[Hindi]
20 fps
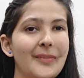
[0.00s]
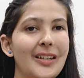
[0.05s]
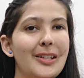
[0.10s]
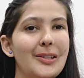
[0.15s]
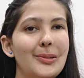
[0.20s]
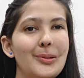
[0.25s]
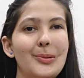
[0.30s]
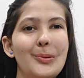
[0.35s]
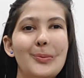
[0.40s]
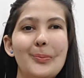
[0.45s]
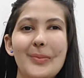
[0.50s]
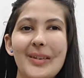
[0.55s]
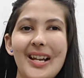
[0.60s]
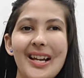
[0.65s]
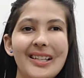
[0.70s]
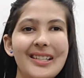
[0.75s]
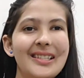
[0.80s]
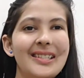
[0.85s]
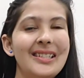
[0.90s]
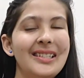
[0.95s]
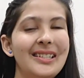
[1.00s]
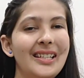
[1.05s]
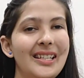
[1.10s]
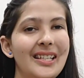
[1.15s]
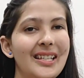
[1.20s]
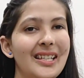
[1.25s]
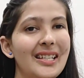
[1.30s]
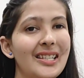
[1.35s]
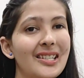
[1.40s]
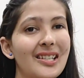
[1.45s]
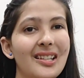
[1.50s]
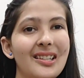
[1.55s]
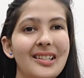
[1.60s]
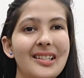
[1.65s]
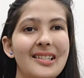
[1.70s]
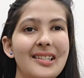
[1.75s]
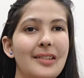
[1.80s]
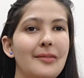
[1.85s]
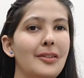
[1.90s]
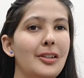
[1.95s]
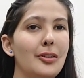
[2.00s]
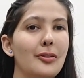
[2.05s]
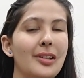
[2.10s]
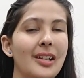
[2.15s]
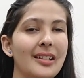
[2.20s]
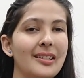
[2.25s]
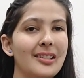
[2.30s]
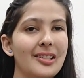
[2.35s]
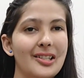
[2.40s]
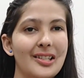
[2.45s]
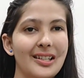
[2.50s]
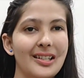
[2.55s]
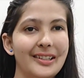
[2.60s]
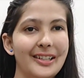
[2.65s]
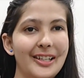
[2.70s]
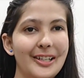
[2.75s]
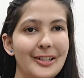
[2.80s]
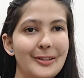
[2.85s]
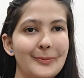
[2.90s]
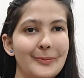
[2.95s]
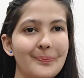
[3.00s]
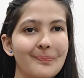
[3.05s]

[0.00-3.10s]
सो so, बिना किसी देरी के जल्दी से वीडियो के अंदर चलते हैं